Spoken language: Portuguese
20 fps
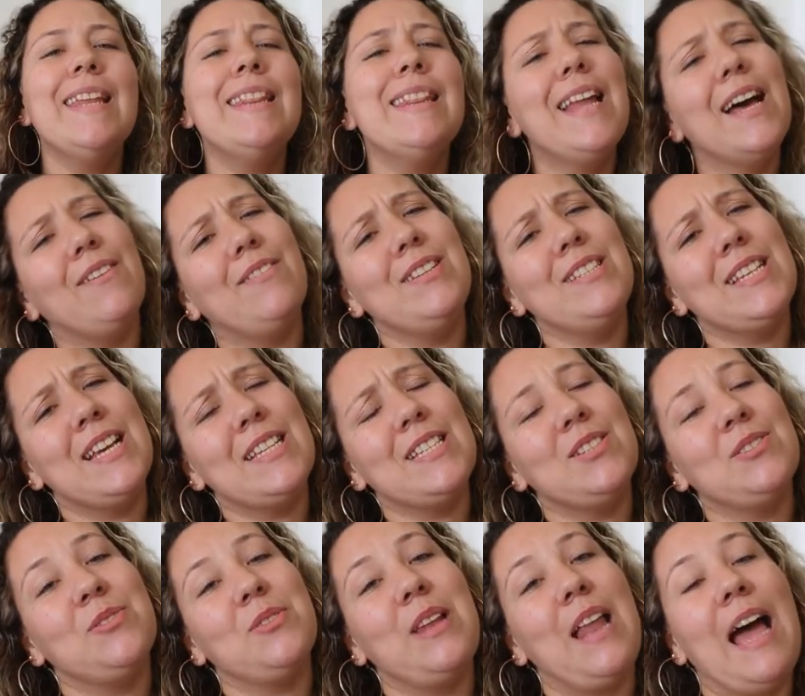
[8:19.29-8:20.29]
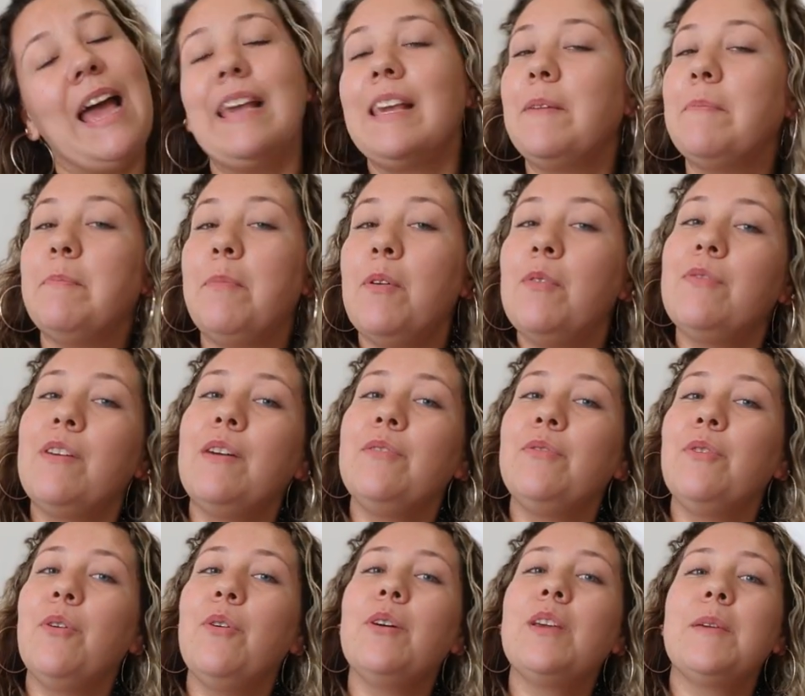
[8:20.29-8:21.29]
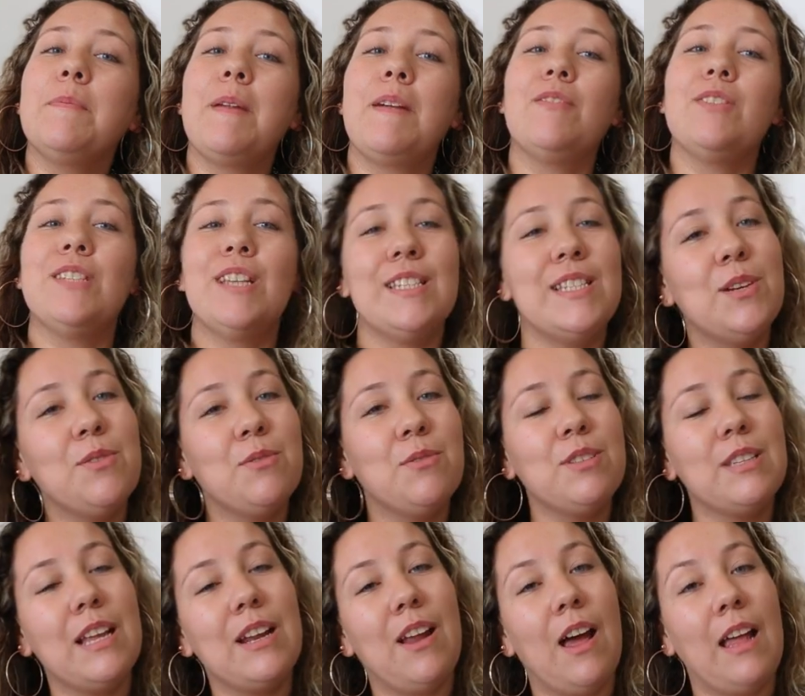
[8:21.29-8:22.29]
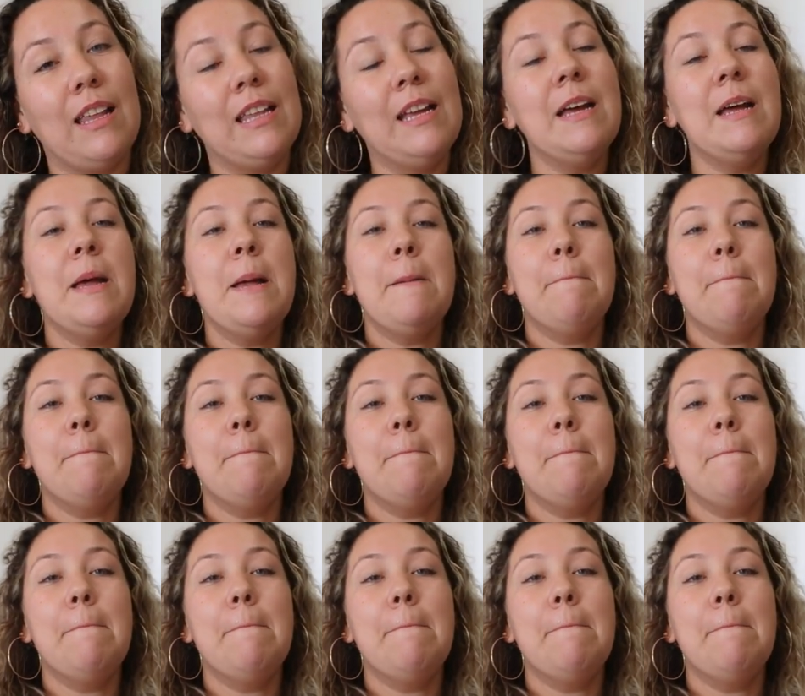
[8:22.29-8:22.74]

E não esqueçam do like, por favor, que para vocês não custa nada,